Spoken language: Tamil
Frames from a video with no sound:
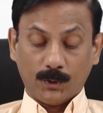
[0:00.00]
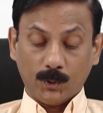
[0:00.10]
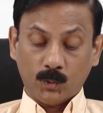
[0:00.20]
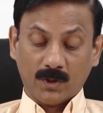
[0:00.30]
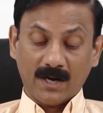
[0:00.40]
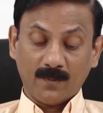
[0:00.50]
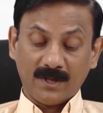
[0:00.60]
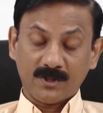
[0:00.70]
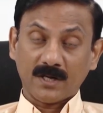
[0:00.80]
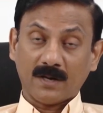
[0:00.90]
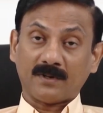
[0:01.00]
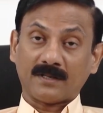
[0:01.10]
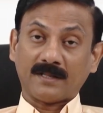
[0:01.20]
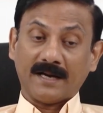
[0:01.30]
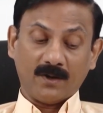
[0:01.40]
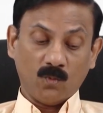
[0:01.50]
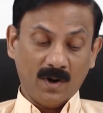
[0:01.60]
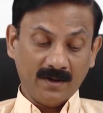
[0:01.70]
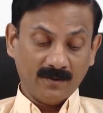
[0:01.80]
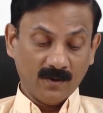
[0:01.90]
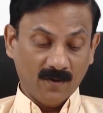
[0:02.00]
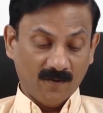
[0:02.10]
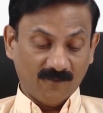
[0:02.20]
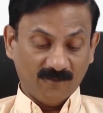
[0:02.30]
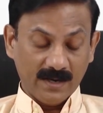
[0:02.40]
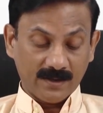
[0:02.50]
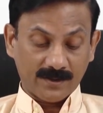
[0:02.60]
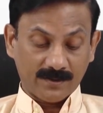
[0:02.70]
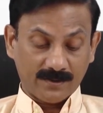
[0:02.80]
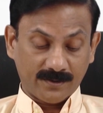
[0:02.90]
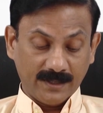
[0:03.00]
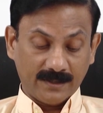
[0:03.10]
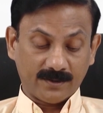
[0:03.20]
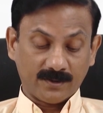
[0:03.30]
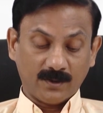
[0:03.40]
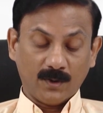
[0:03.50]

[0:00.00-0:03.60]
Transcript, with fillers: டியூட்ரானமி சாப்டர் தேர்ட்டி ஒன் வேர் சிக்ஸ்